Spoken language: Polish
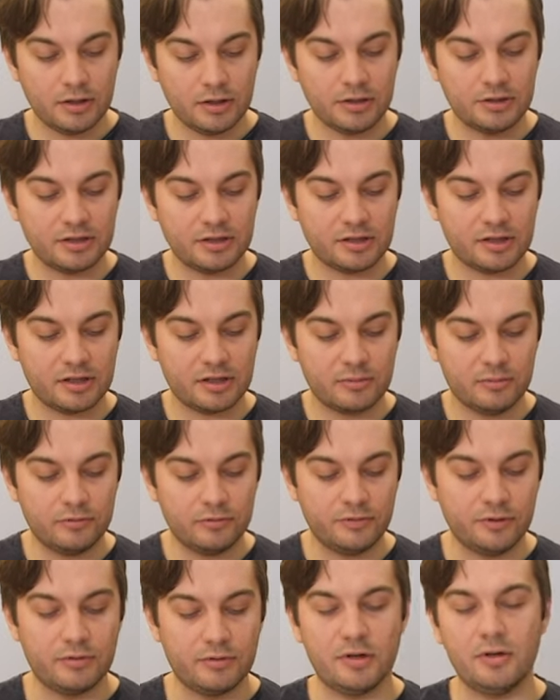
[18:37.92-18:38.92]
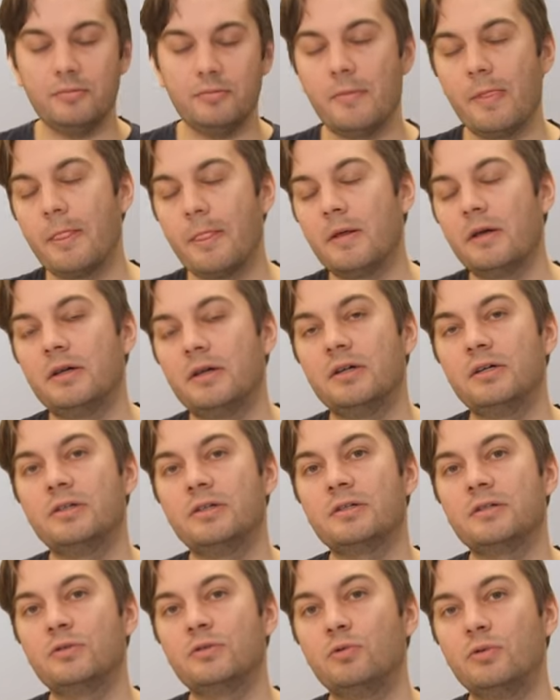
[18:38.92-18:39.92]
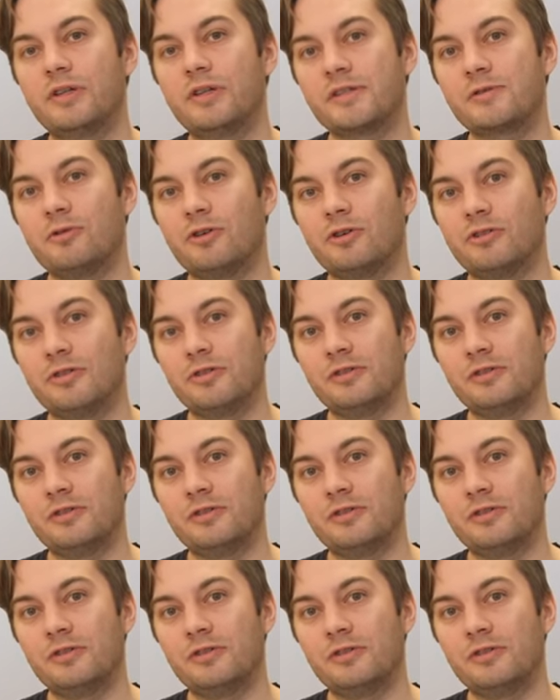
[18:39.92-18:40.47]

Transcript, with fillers: I tak jak mówiłem, e, długie schody,